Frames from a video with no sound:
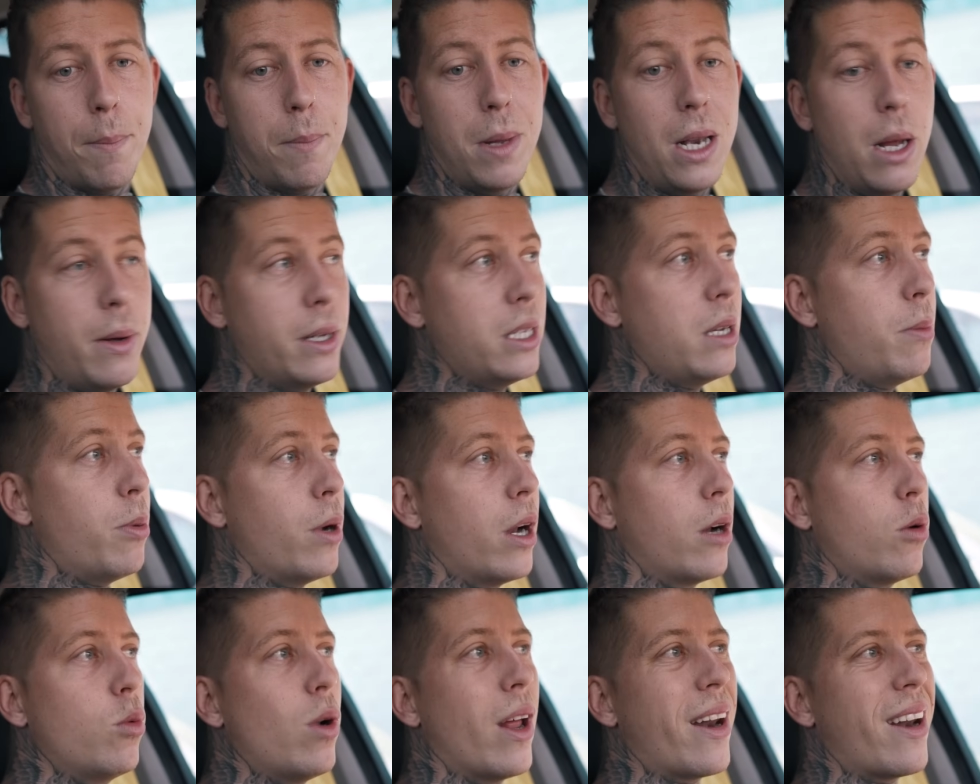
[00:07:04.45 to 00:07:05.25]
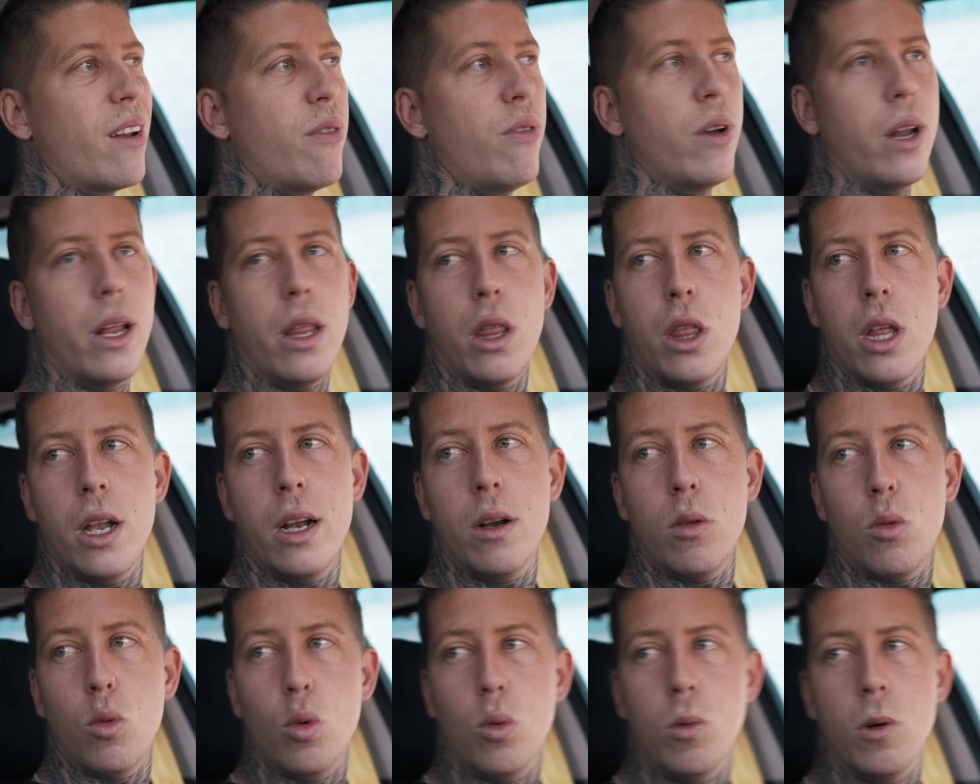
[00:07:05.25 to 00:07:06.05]
Mira a ver si pone alguna referencia
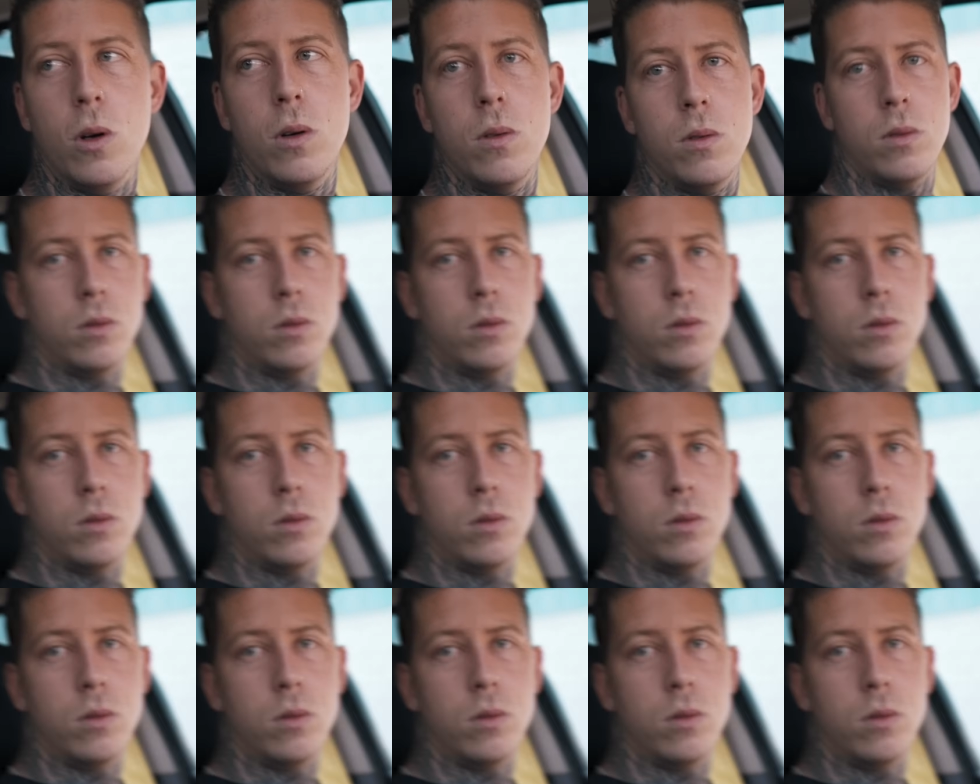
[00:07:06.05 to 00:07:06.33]
en el tubo.